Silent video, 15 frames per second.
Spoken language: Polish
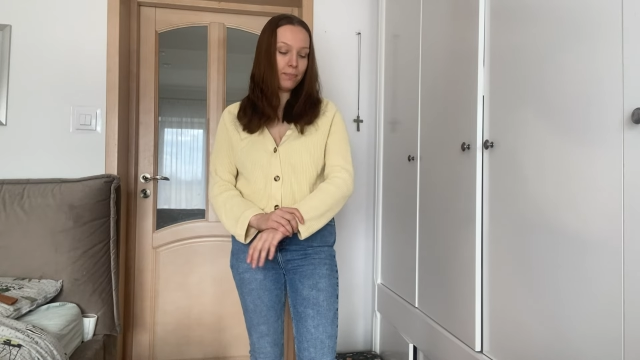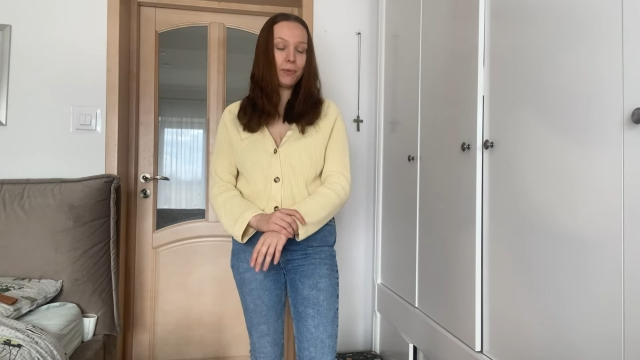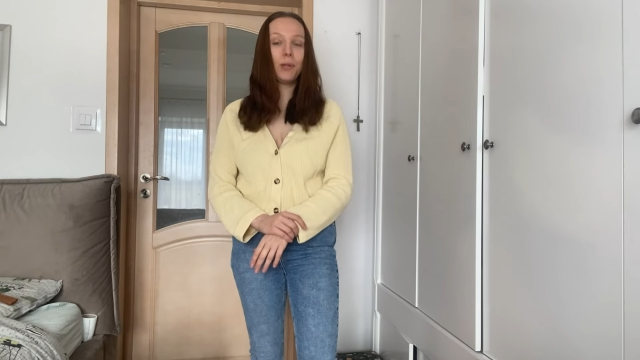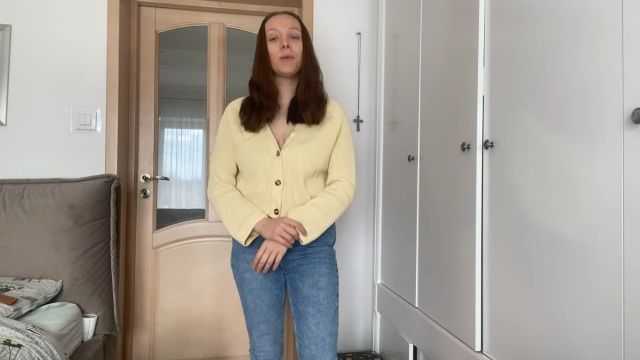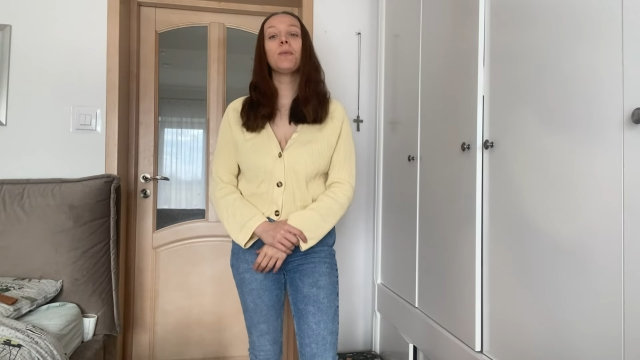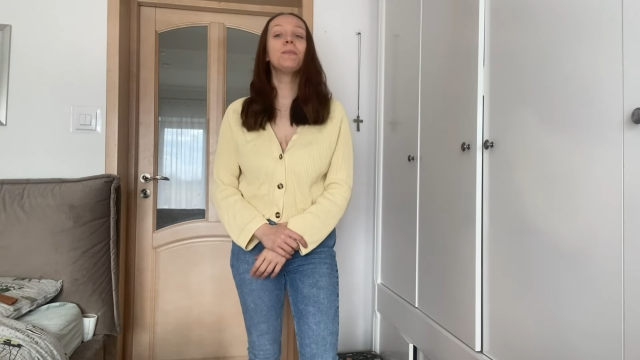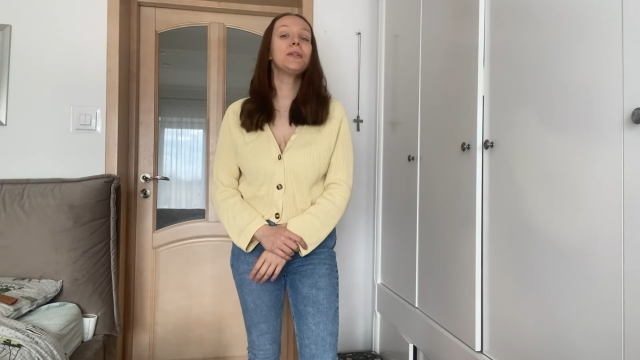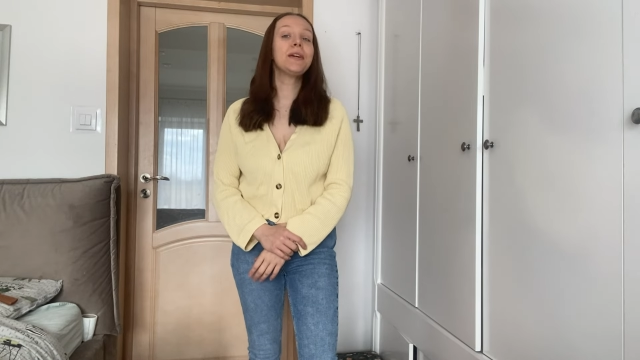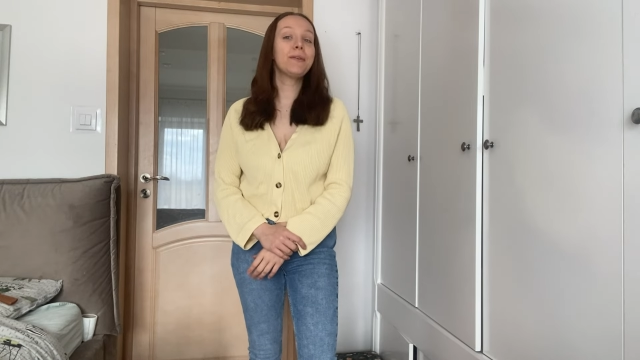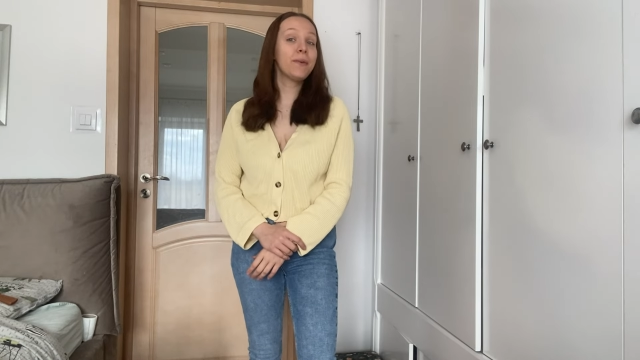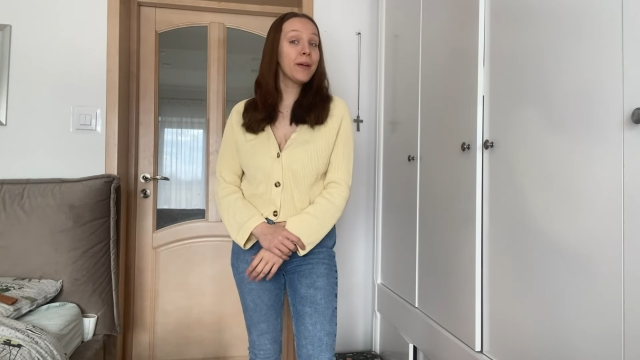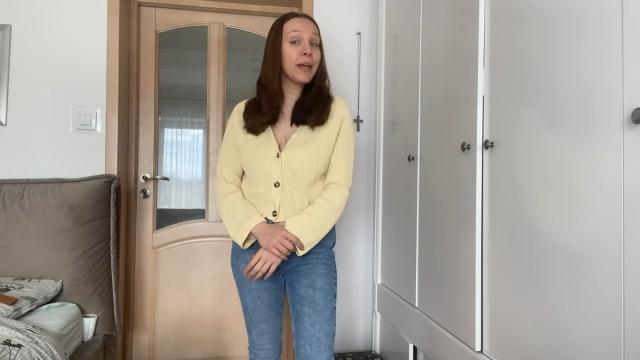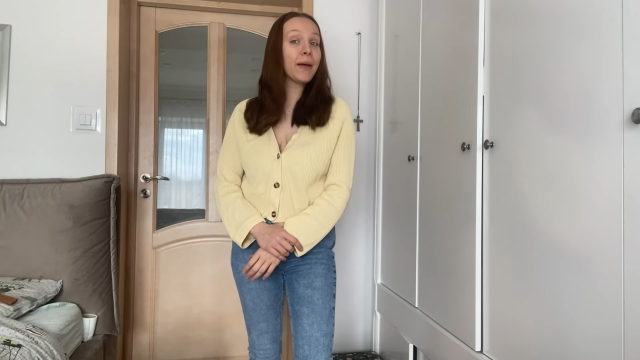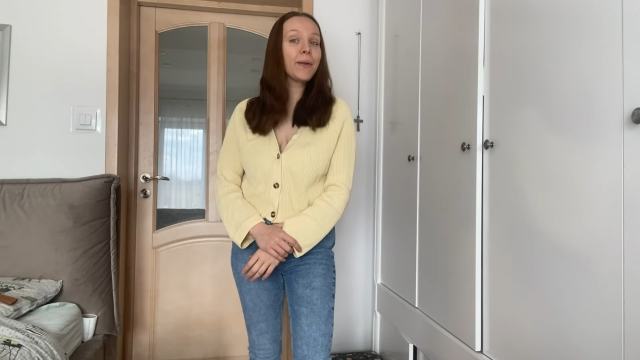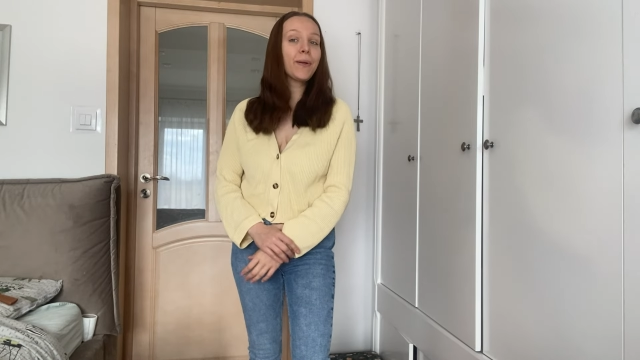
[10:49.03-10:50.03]
podoba mi się
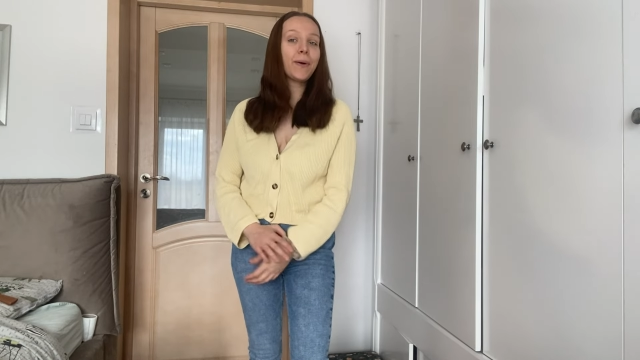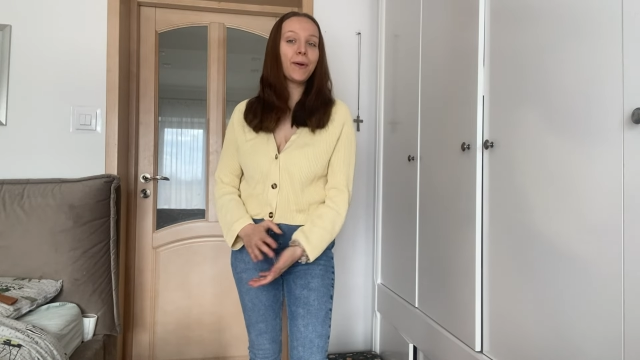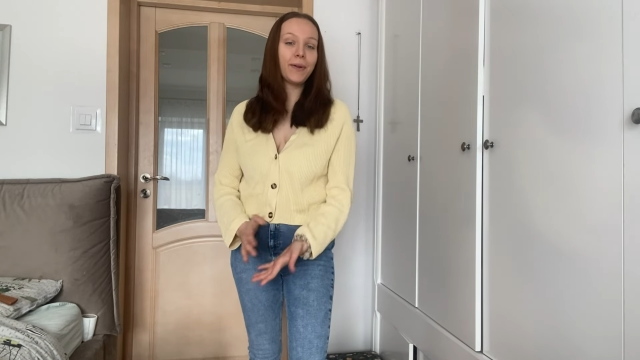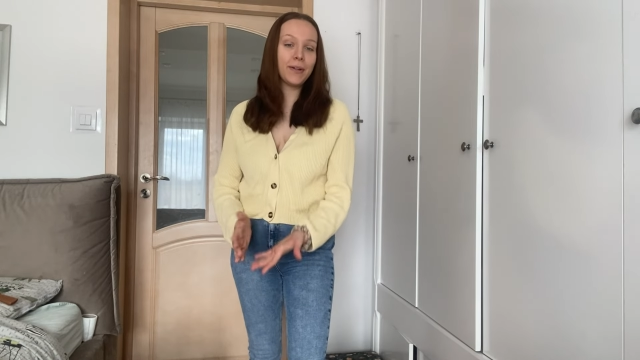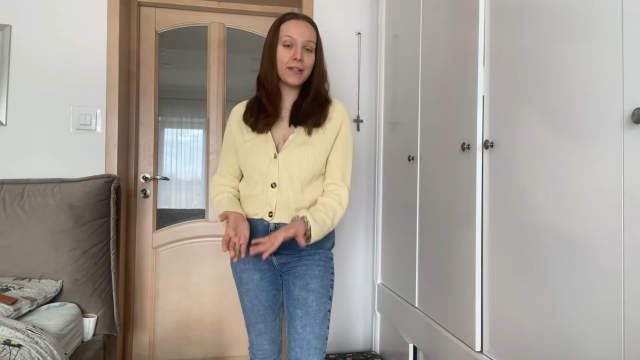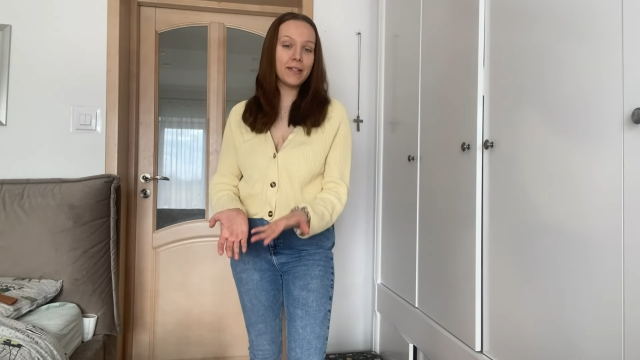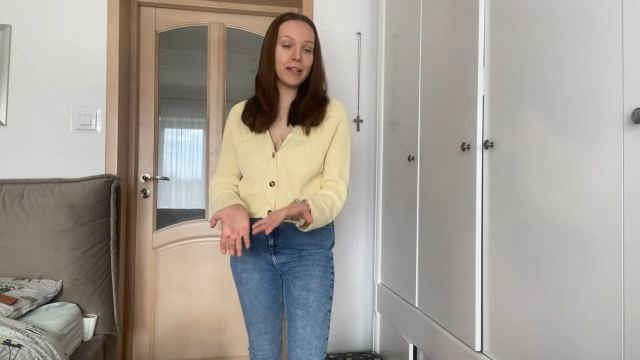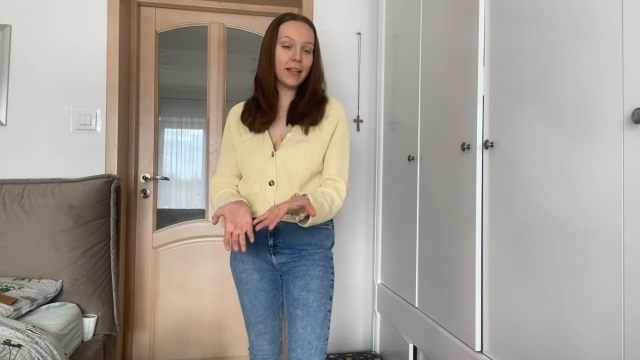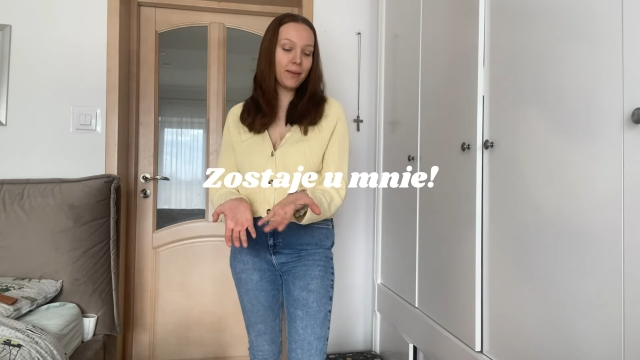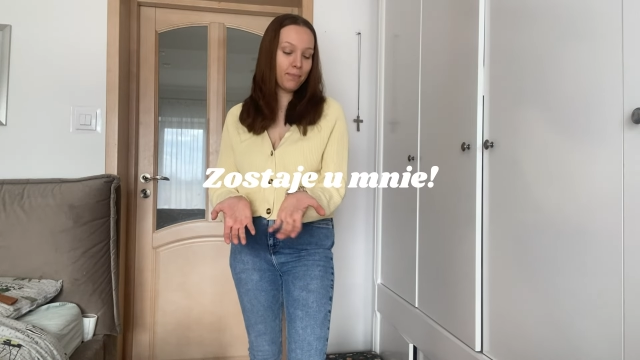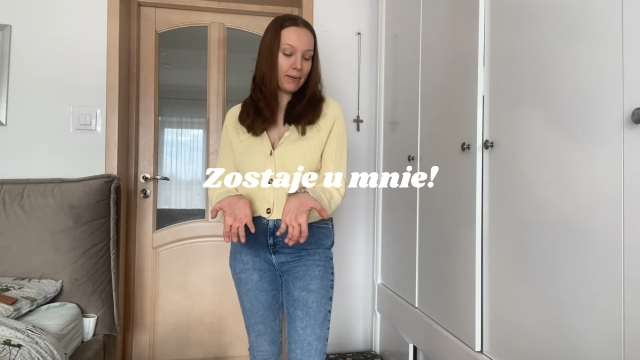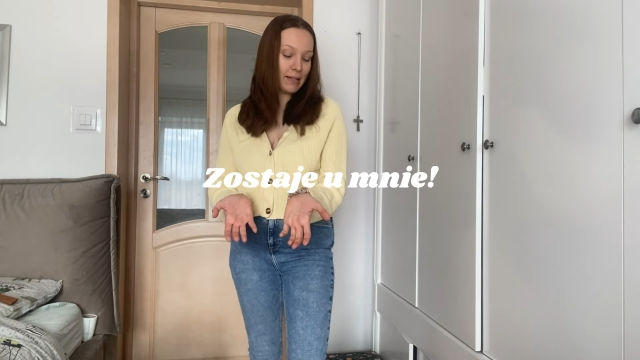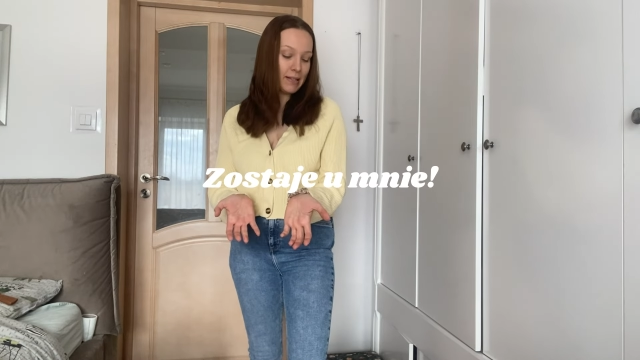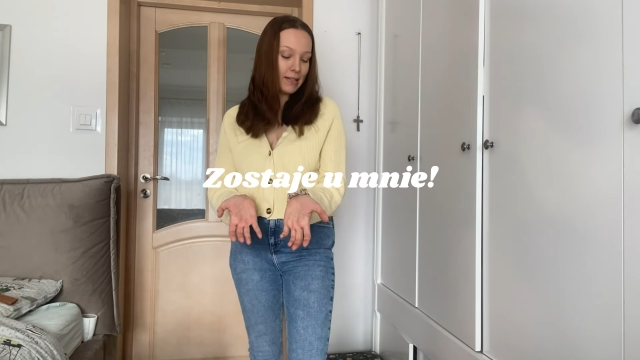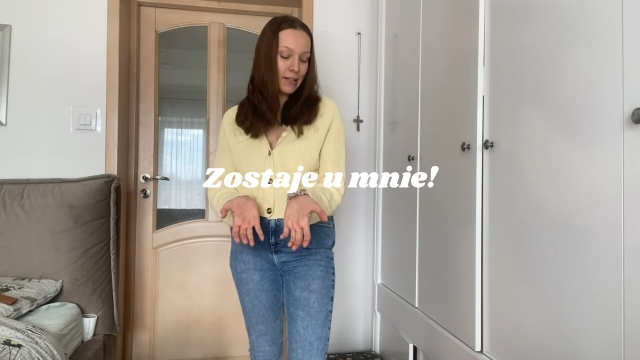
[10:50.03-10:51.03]
jego kolor, jest taki
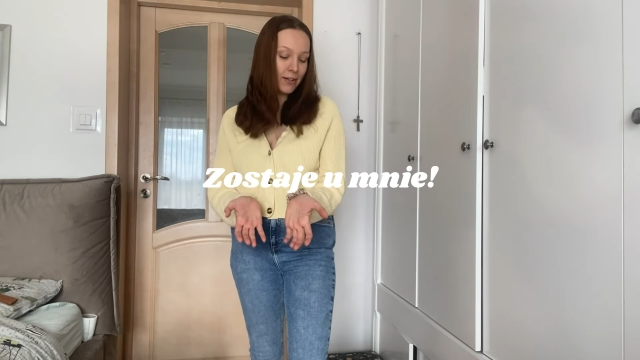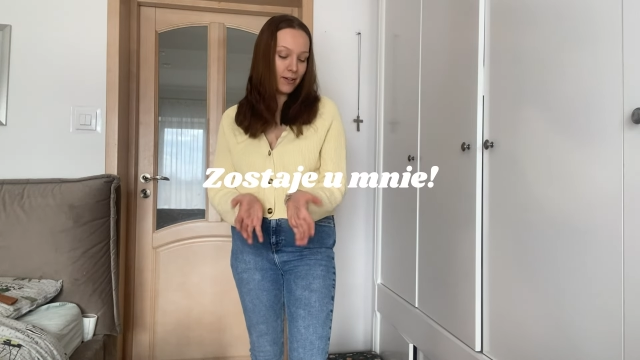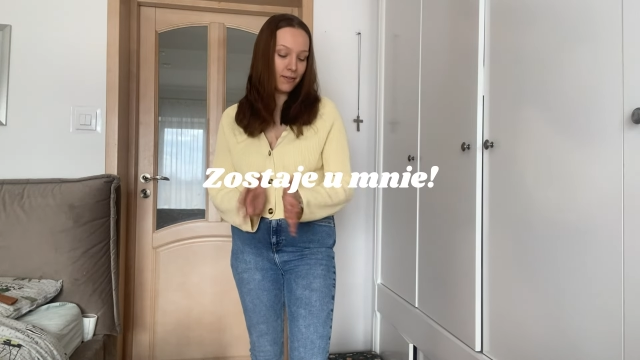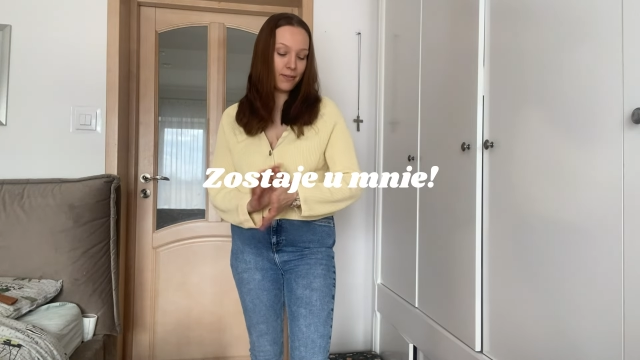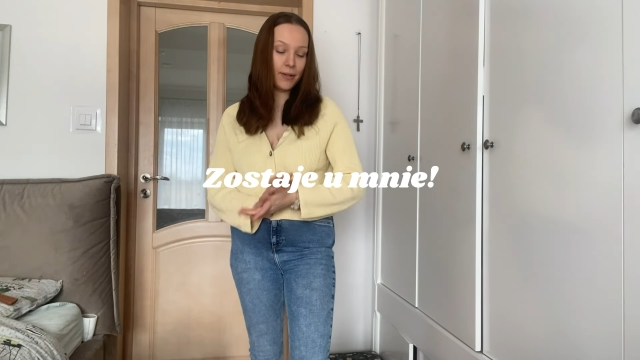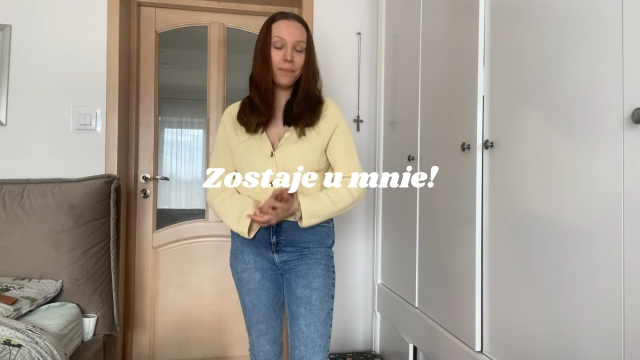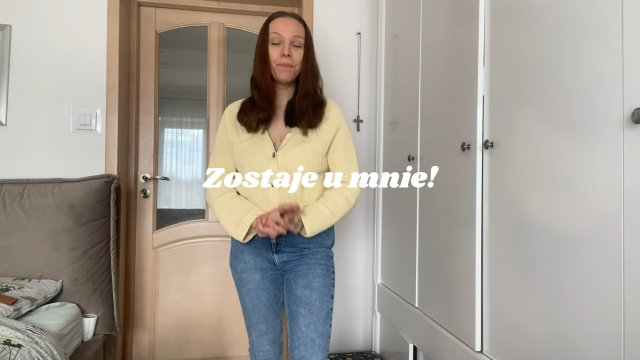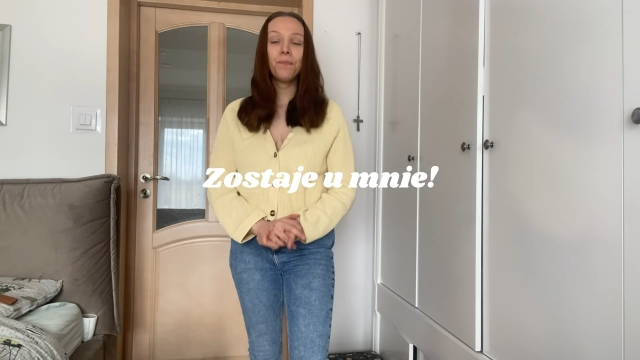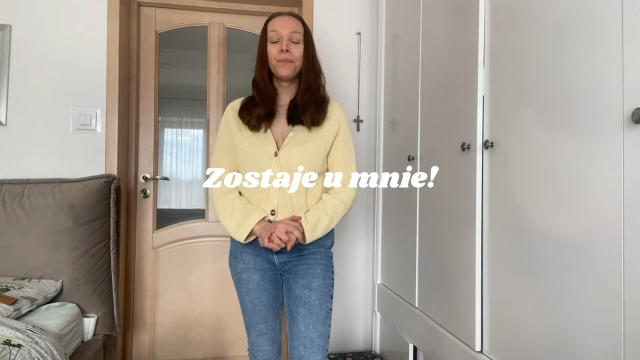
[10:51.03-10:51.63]
pastelowy,